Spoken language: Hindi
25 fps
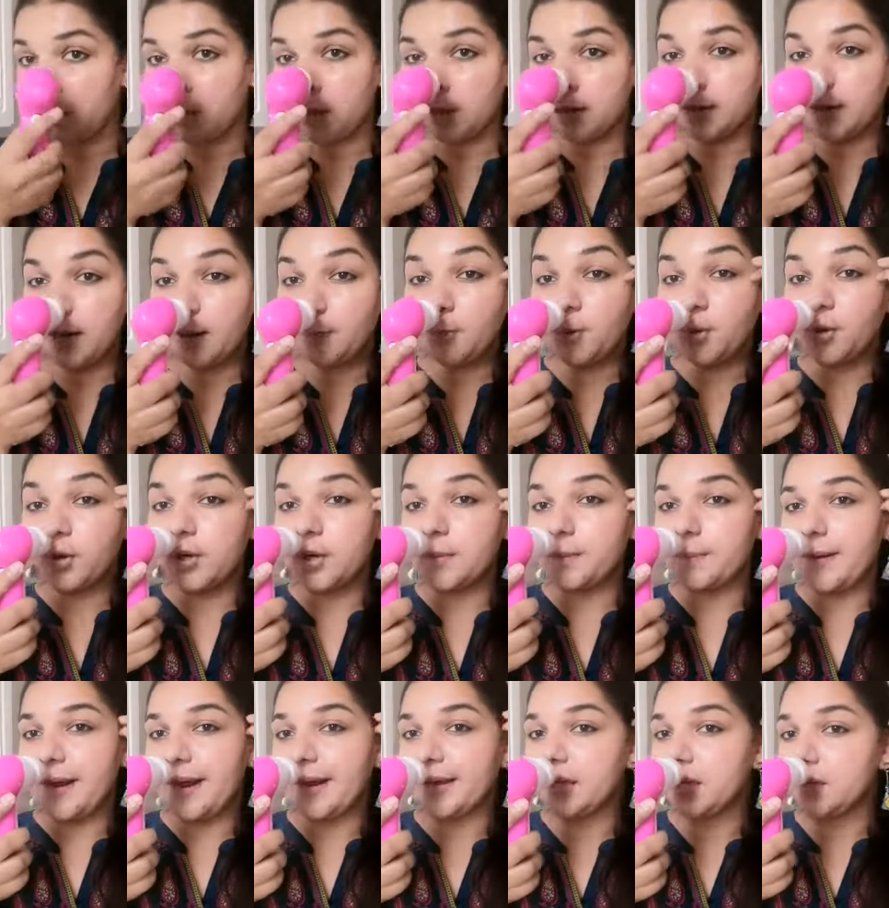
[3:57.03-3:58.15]
अगर आप लोगों ने
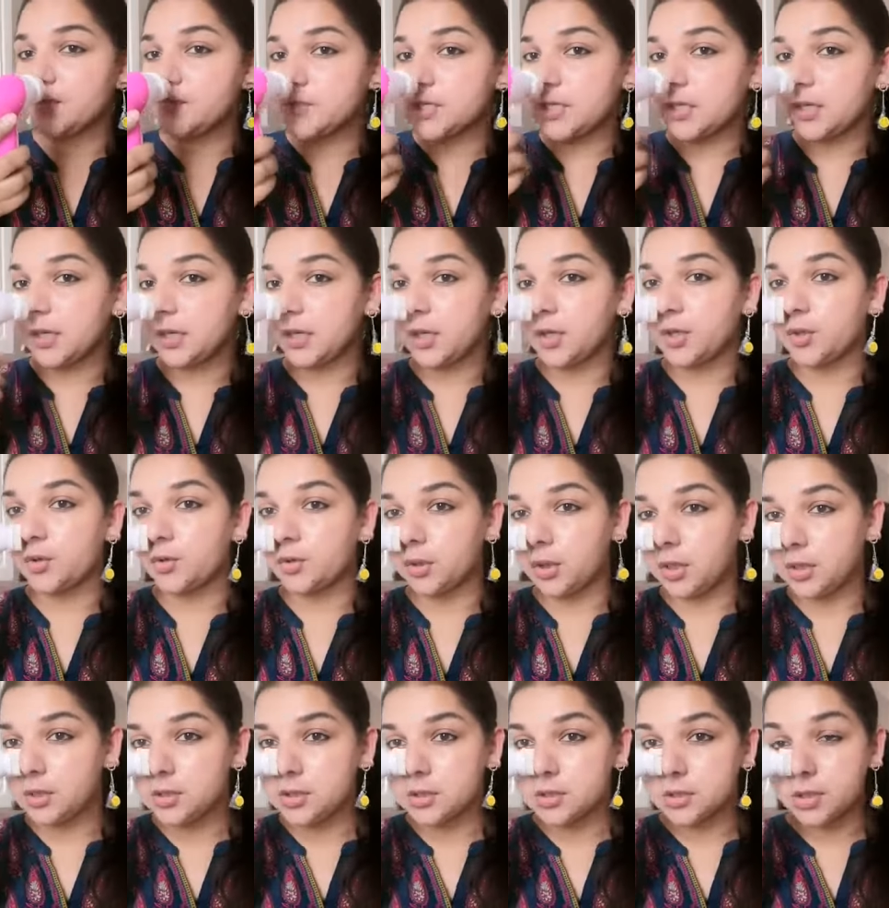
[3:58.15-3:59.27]
मैट लिपस्टिक लगाई होती
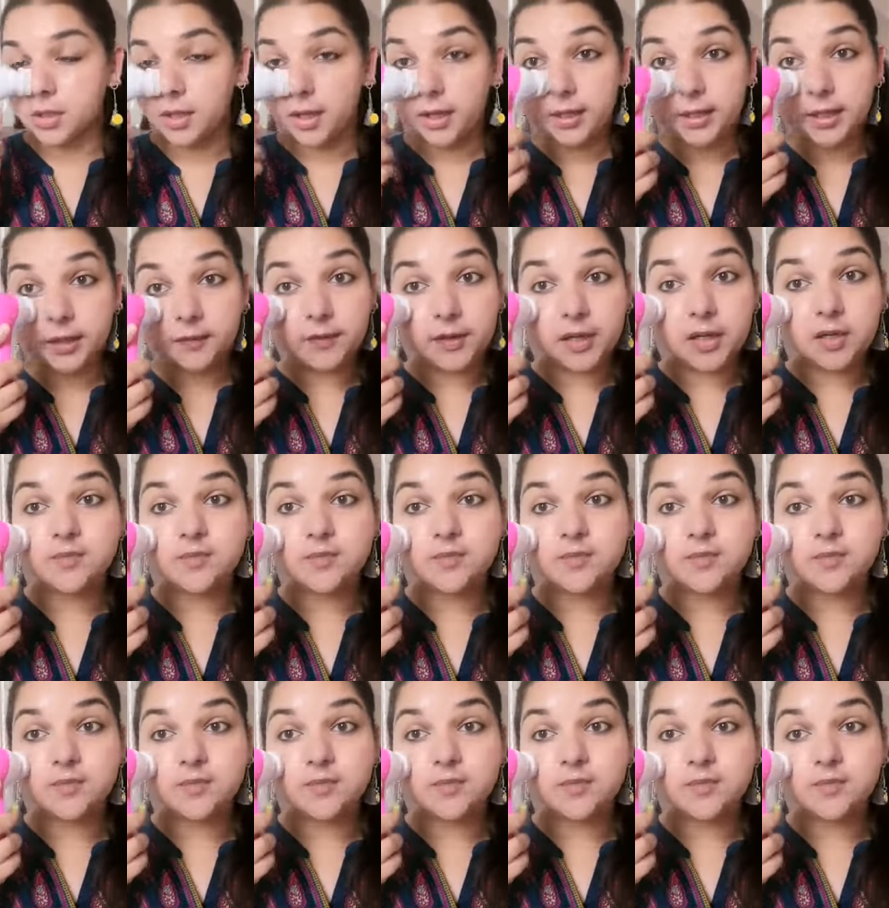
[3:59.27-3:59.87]
है जिस तरह लिक्विड